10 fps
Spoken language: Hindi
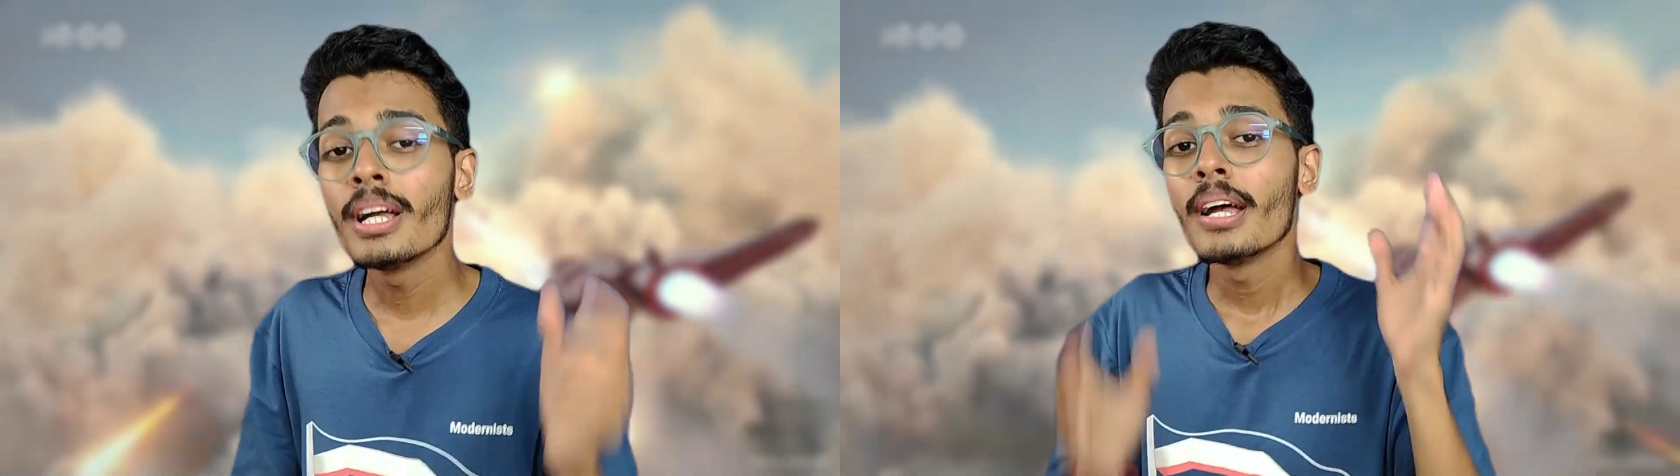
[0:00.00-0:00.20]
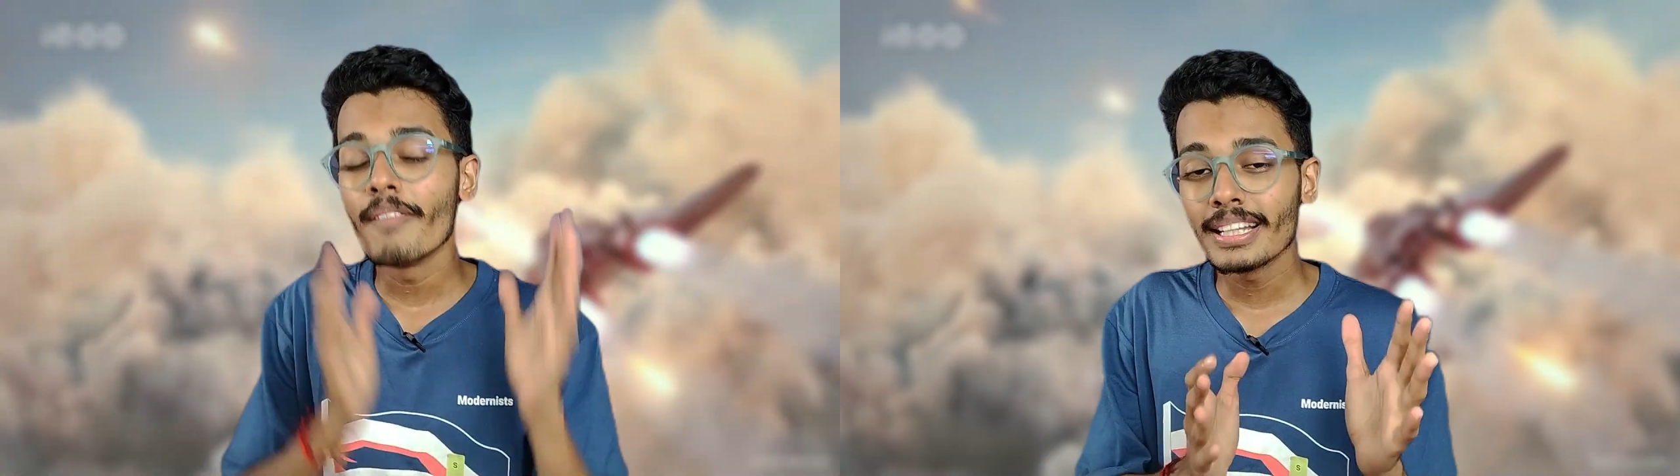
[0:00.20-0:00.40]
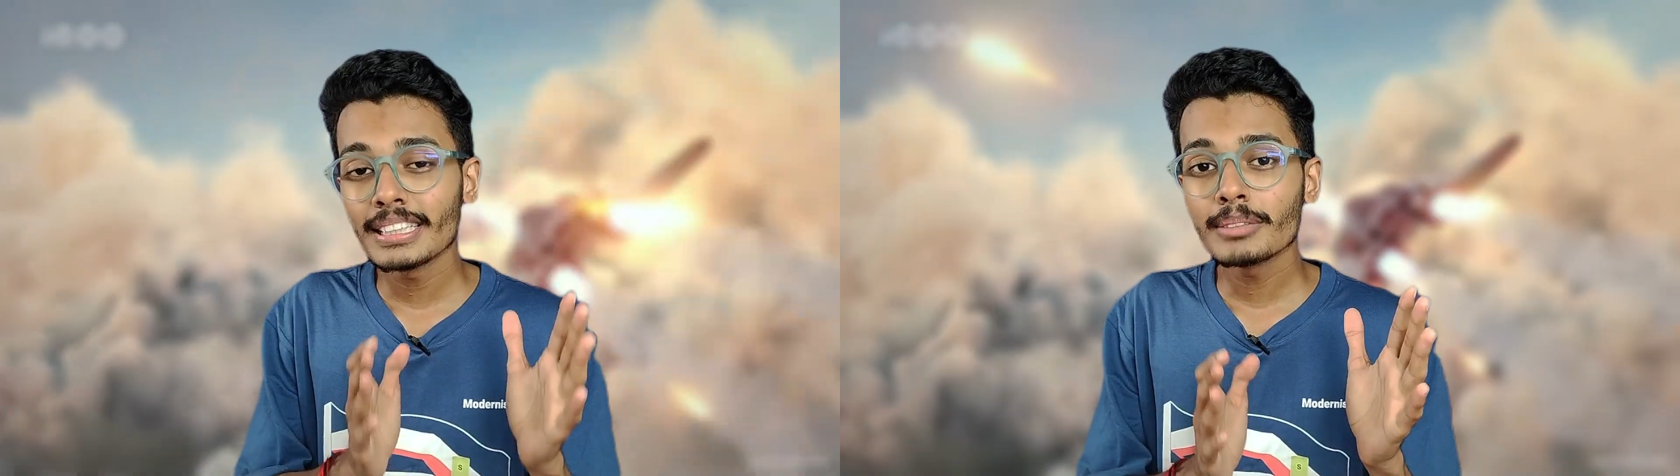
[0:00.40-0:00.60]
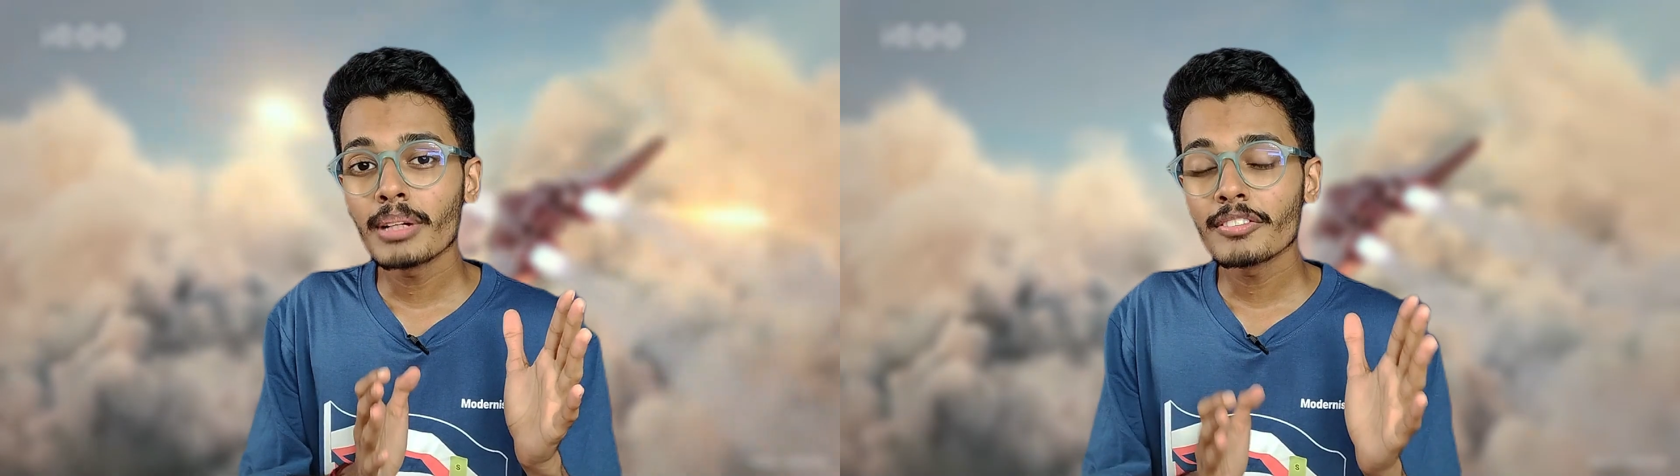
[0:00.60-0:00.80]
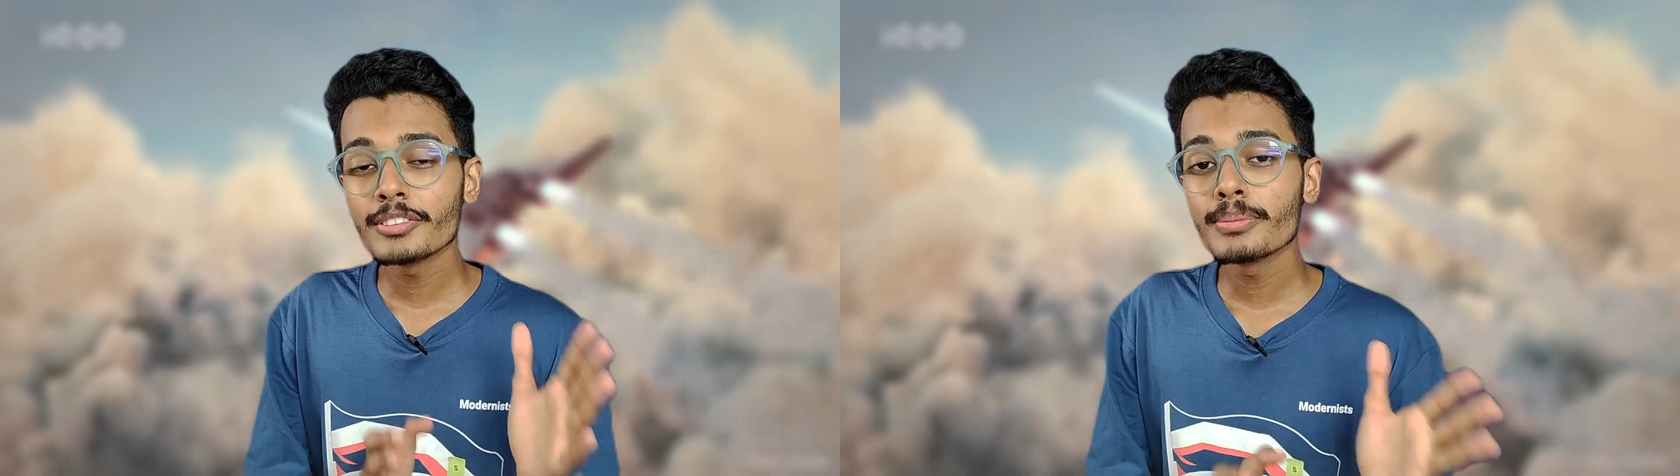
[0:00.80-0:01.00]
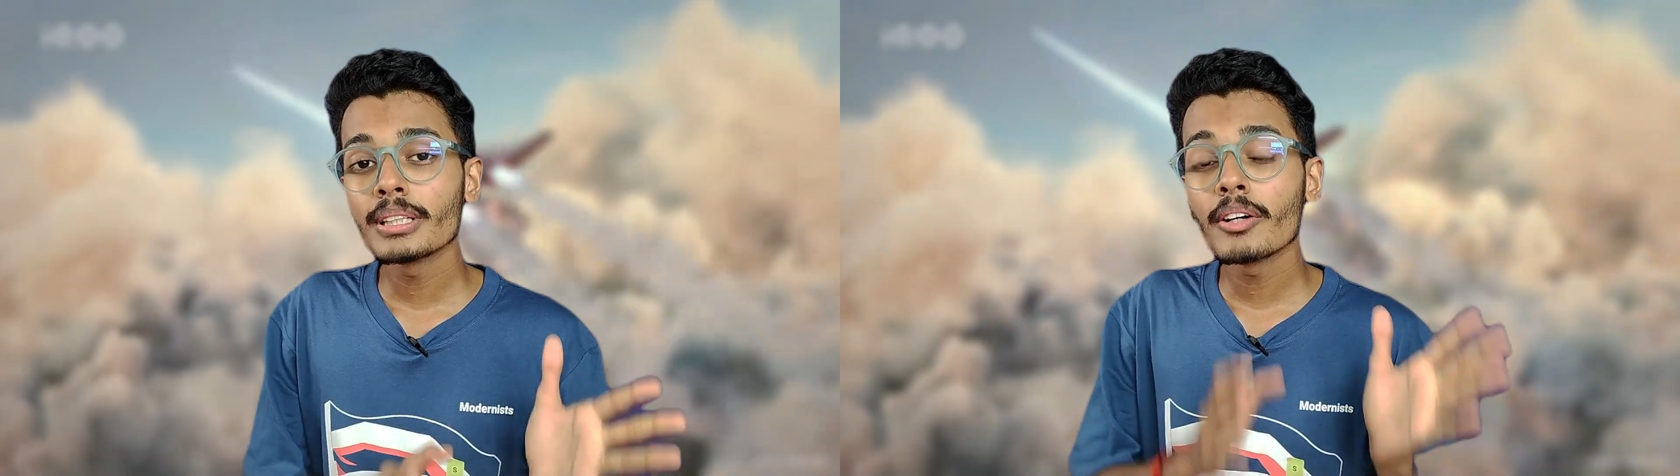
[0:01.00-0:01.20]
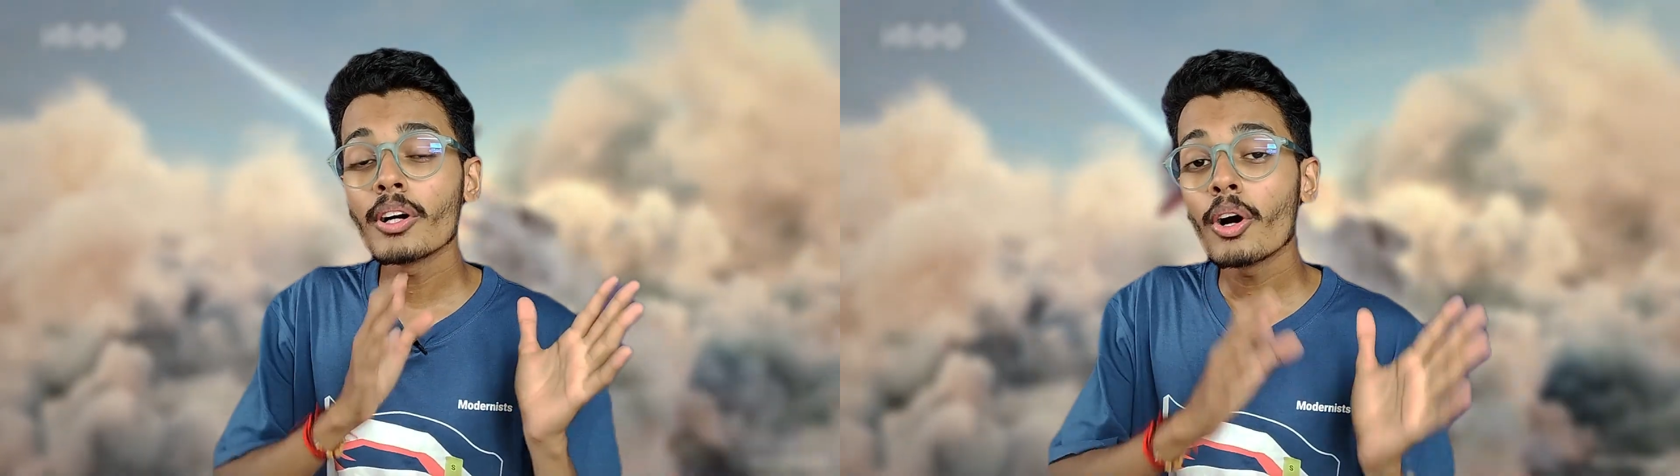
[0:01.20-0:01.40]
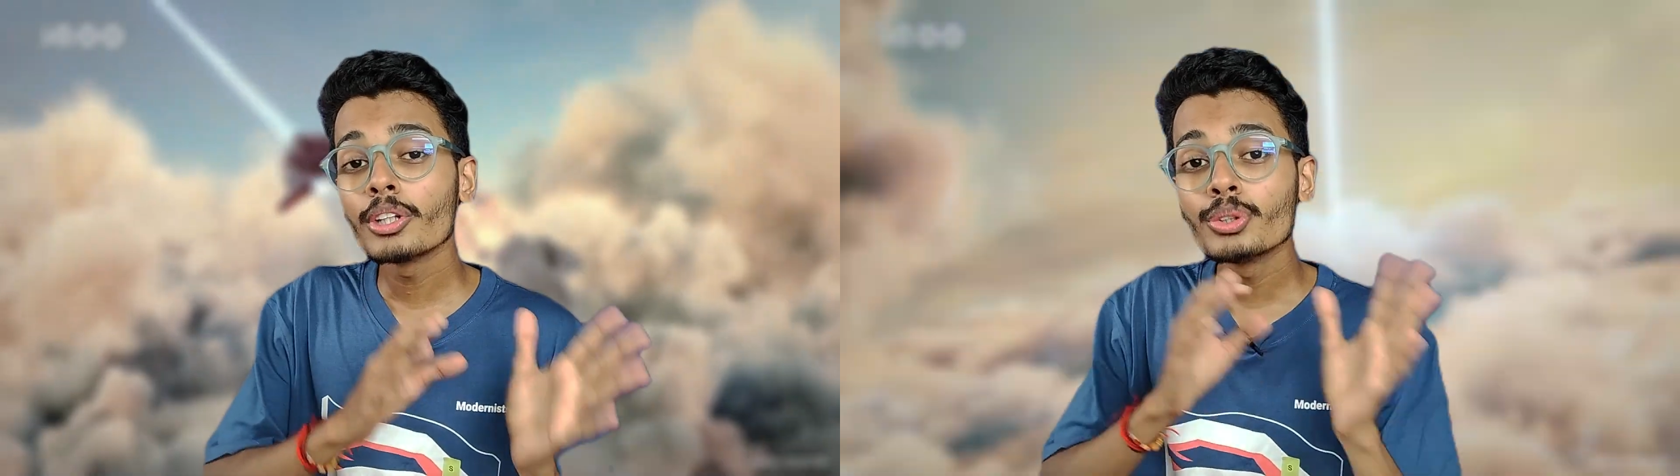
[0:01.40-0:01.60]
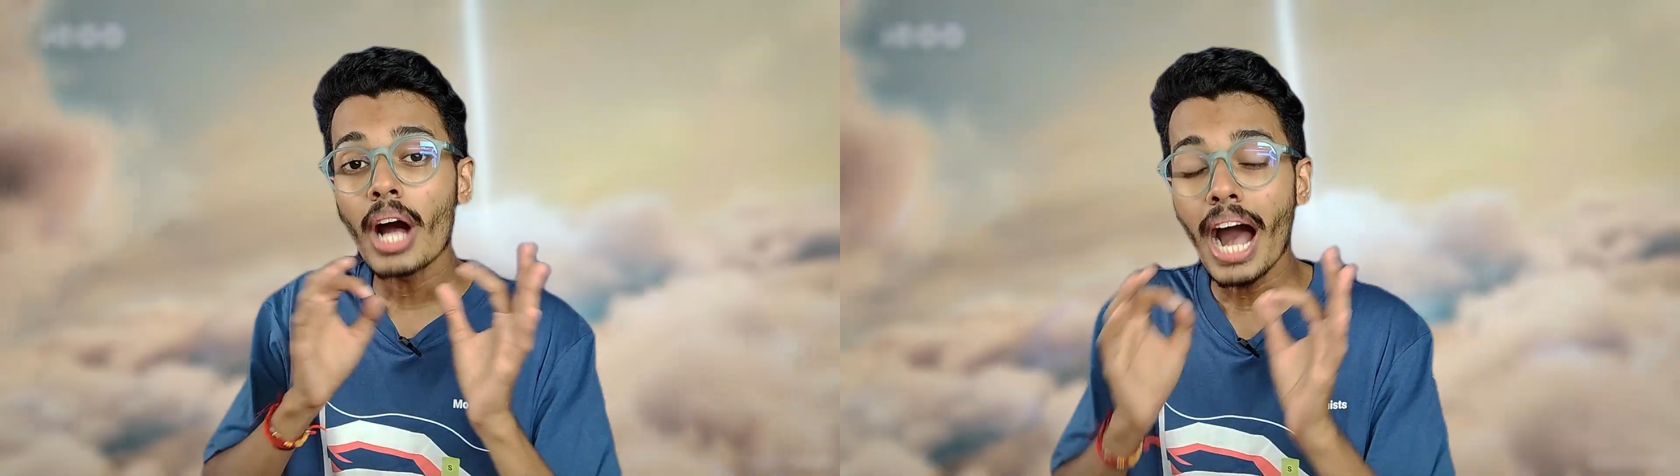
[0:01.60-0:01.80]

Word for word: वैसे स्मार्टफोन बताऊंगा और जो